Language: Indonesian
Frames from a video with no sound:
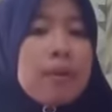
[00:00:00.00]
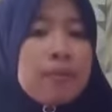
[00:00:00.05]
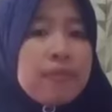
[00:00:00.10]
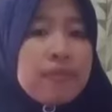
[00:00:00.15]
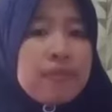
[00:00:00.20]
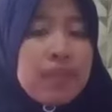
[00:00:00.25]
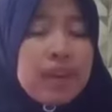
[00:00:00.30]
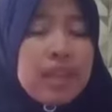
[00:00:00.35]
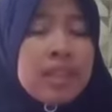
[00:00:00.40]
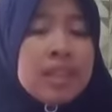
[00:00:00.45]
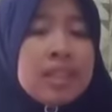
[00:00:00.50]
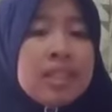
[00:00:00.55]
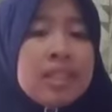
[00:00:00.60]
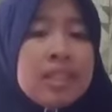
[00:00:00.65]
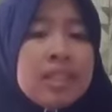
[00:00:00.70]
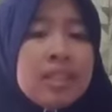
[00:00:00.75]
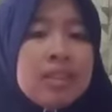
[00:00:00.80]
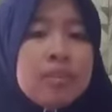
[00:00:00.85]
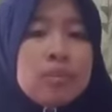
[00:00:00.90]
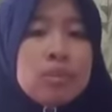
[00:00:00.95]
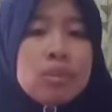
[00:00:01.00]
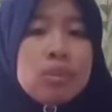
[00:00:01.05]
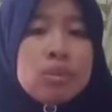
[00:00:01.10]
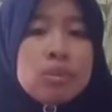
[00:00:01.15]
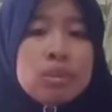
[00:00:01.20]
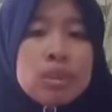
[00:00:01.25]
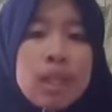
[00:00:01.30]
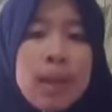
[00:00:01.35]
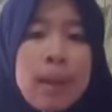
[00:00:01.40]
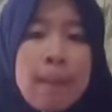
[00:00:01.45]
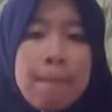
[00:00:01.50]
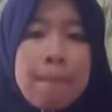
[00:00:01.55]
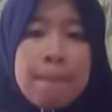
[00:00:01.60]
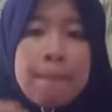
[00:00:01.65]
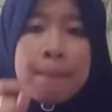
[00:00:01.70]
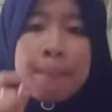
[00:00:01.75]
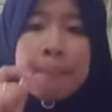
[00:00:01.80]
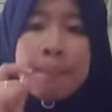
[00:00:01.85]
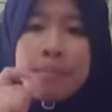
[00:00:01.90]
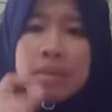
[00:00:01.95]
fal
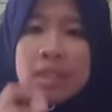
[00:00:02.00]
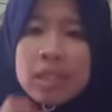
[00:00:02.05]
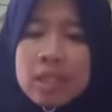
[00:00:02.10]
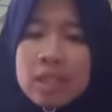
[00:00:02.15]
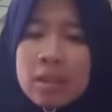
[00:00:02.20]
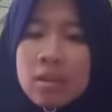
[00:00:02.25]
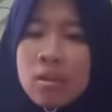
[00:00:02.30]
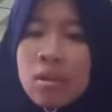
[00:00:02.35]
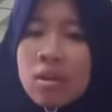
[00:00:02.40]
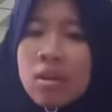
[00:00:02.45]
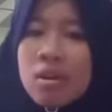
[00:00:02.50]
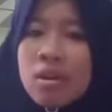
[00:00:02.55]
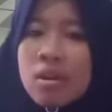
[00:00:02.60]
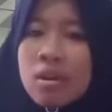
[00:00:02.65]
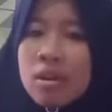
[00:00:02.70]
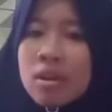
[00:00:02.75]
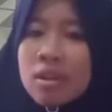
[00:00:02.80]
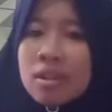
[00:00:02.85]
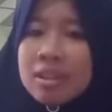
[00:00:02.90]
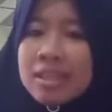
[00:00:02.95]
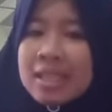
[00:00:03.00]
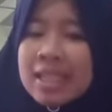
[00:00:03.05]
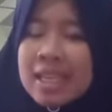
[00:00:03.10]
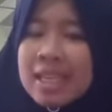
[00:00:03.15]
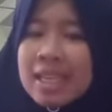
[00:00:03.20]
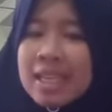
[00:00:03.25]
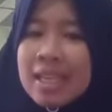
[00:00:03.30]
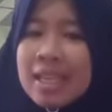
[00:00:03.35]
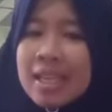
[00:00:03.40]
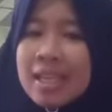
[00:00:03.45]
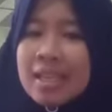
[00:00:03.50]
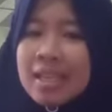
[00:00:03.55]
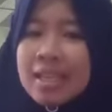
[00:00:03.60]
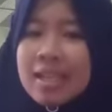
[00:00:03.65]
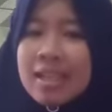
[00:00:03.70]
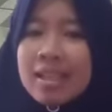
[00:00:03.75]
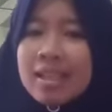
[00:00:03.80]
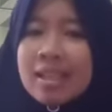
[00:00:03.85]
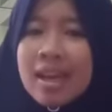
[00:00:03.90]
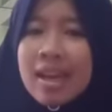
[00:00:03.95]
mudabbirati
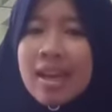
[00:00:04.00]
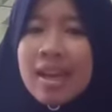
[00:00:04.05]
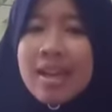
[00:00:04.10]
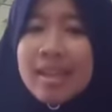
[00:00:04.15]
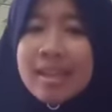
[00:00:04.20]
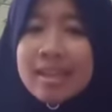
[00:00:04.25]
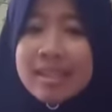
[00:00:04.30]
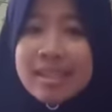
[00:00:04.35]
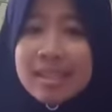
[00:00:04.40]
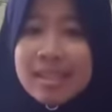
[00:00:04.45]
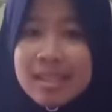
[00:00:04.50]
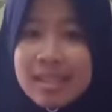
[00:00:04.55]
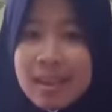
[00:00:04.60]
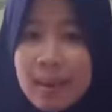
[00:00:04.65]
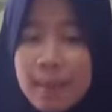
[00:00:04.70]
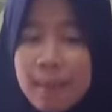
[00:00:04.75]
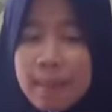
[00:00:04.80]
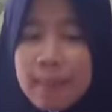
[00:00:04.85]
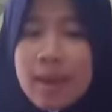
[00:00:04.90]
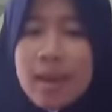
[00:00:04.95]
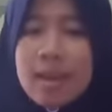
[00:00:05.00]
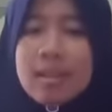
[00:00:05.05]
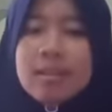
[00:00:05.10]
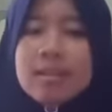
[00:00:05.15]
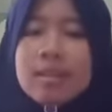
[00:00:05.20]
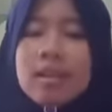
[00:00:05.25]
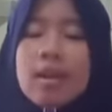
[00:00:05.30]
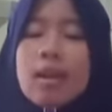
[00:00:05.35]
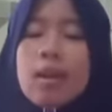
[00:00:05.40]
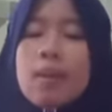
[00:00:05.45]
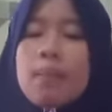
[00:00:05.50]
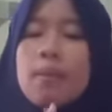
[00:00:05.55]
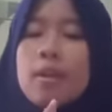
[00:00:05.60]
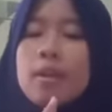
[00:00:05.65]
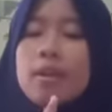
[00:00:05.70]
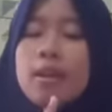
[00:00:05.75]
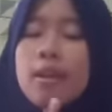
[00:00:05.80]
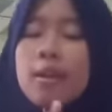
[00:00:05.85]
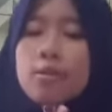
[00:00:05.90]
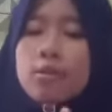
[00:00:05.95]
kita simpan sekarang
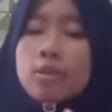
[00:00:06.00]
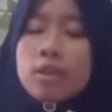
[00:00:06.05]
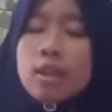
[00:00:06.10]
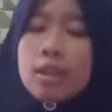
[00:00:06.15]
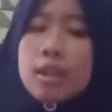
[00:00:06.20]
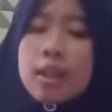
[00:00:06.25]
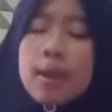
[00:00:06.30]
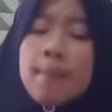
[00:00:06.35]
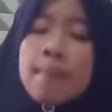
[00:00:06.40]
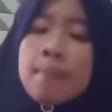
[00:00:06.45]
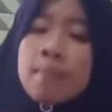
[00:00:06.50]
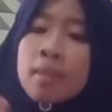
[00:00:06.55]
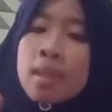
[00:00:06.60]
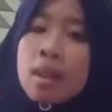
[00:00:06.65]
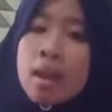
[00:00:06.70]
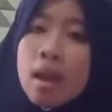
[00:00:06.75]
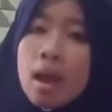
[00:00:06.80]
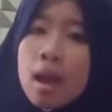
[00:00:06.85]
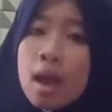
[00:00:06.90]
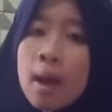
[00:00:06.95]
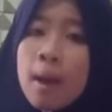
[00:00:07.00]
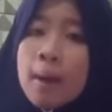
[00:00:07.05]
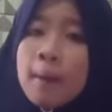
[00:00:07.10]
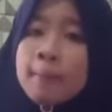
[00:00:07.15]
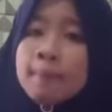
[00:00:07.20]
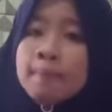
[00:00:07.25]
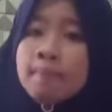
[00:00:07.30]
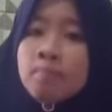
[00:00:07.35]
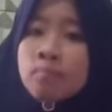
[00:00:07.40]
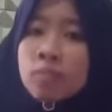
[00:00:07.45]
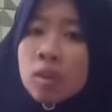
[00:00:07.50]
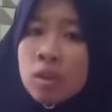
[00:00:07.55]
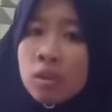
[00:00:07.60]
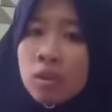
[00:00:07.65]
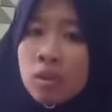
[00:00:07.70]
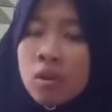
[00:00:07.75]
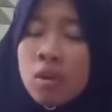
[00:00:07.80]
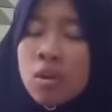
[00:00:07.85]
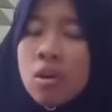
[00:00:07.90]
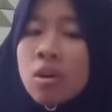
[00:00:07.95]
perhatikan ustazah
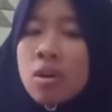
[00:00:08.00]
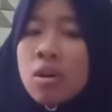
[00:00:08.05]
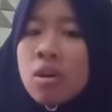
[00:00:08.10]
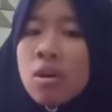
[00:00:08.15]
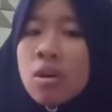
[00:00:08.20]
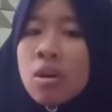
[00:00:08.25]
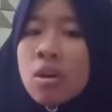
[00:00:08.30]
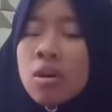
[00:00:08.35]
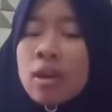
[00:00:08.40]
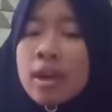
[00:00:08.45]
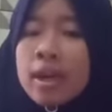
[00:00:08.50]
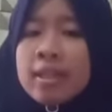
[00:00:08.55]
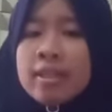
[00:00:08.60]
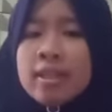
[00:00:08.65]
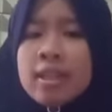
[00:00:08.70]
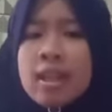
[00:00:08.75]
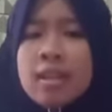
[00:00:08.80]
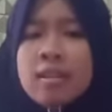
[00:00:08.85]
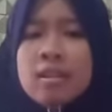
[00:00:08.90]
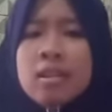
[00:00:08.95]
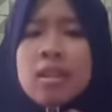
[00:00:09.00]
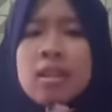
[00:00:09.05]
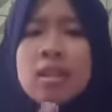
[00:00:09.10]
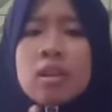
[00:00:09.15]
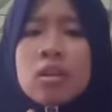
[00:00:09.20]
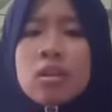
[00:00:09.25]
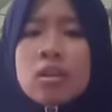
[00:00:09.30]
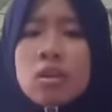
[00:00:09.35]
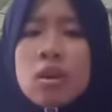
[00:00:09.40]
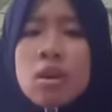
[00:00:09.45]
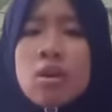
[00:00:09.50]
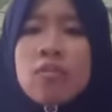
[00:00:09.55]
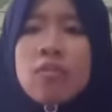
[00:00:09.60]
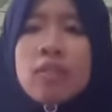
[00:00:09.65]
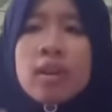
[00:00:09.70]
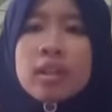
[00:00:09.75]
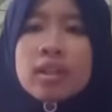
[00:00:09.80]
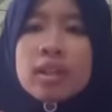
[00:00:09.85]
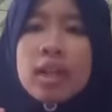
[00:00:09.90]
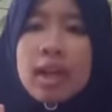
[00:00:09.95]
amro hati-hati ro
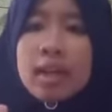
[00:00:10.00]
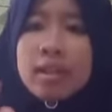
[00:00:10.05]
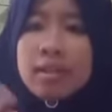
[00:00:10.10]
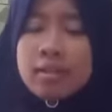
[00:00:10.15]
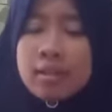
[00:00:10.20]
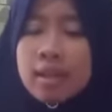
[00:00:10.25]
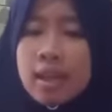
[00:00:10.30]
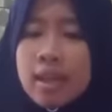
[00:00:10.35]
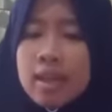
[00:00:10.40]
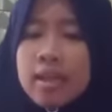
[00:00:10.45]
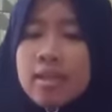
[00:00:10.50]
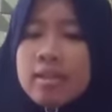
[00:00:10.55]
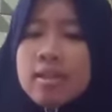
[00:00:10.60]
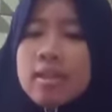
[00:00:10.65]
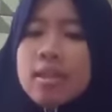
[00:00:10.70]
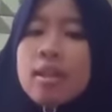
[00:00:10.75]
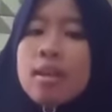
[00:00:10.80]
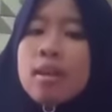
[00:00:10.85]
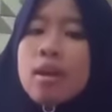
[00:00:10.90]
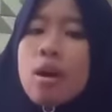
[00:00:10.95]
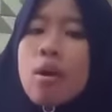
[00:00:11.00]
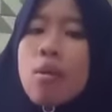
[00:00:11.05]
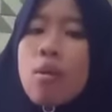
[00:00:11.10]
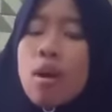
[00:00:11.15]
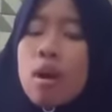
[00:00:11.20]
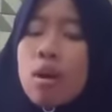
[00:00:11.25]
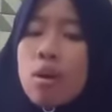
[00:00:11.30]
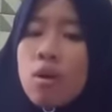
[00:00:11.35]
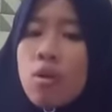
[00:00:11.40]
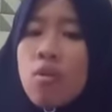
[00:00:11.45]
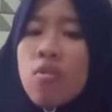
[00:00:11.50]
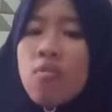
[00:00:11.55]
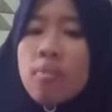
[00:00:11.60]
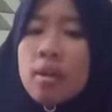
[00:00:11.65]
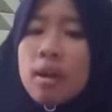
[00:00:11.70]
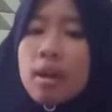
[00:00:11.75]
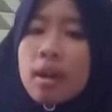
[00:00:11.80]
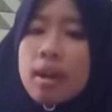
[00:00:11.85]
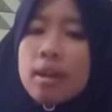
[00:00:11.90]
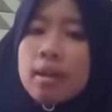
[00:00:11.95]
fathatan jika wakof
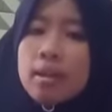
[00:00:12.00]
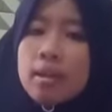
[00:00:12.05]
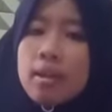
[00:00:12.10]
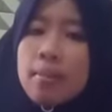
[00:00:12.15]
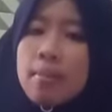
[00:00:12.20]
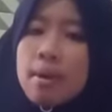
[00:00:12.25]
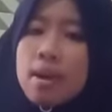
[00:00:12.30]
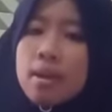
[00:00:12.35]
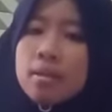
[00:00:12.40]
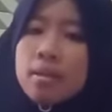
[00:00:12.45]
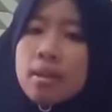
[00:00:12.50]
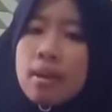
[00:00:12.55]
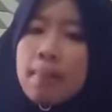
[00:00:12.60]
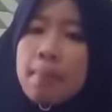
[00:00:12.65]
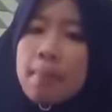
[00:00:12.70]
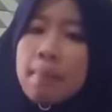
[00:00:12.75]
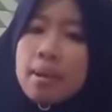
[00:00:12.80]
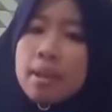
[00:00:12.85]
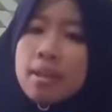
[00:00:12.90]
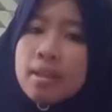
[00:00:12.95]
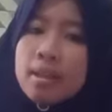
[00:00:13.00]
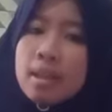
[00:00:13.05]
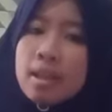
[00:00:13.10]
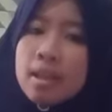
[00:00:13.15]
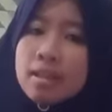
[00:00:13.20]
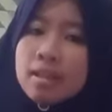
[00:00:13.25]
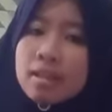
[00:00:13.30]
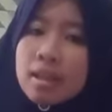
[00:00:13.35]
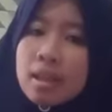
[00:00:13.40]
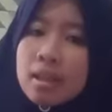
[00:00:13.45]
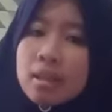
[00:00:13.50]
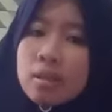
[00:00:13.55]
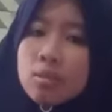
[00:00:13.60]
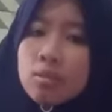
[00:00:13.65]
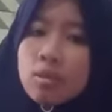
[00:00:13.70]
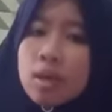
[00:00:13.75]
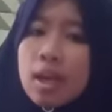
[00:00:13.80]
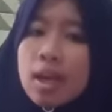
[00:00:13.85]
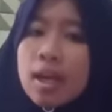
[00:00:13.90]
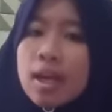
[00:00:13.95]
maka dibaca panjang
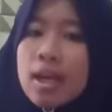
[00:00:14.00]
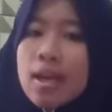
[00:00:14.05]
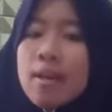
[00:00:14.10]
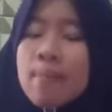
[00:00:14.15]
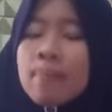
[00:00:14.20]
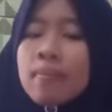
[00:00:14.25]
satu a